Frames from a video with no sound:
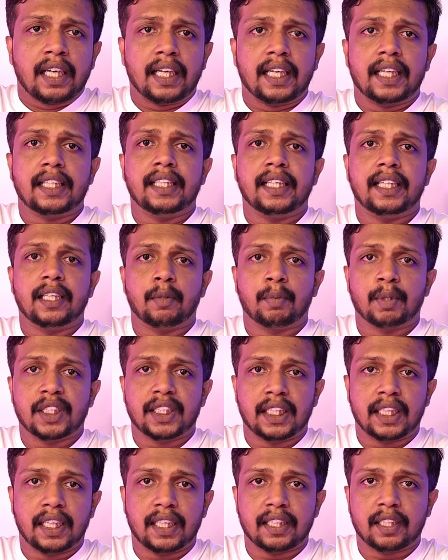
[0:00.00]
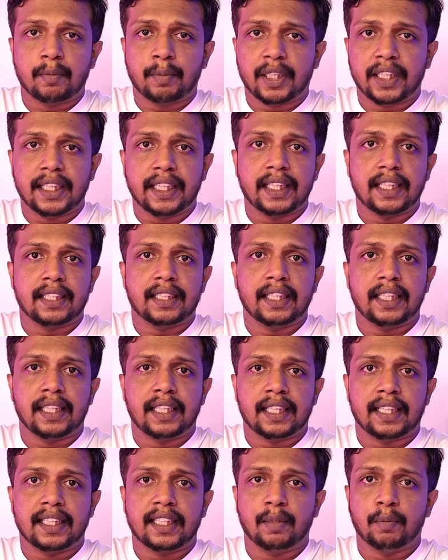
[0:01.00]
கடந்த இருபத்தி நான்கு மணி நேரத்திலே
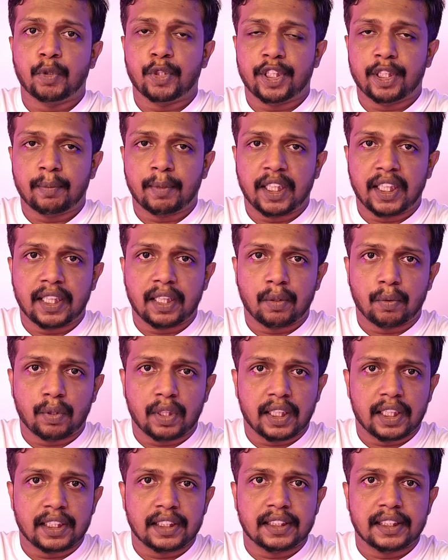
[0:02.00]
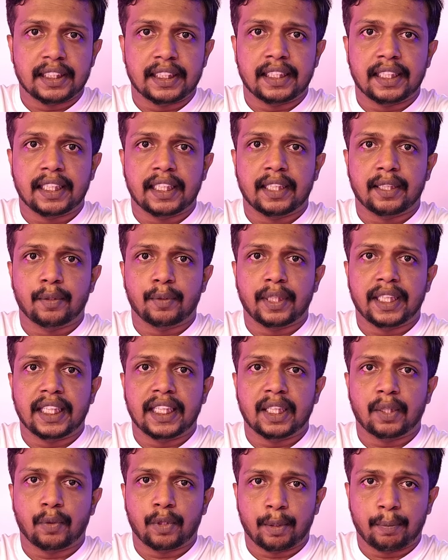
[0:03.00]
நடந்த முக்கியமான உலக செய்திகளினுடைய
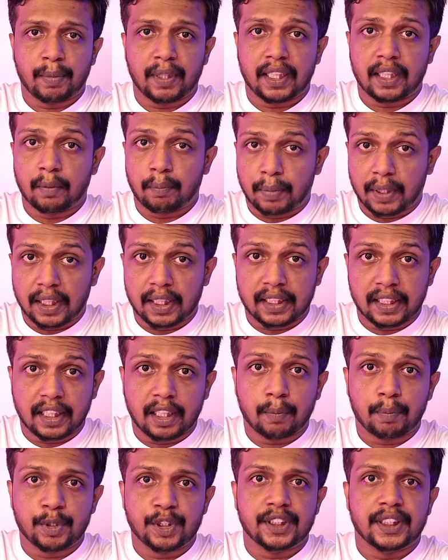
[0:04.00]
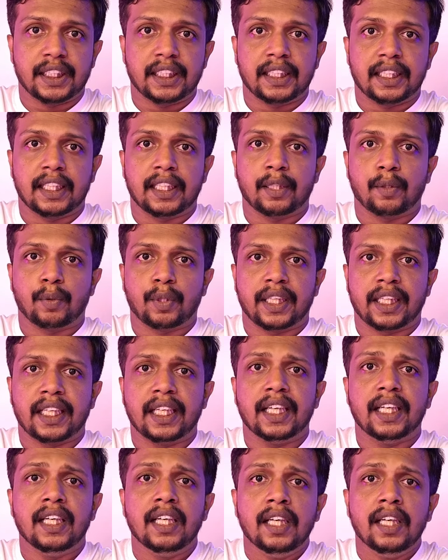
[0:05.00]
குறிப்பாக பாதுகாப்பு செய்திகளினுடைய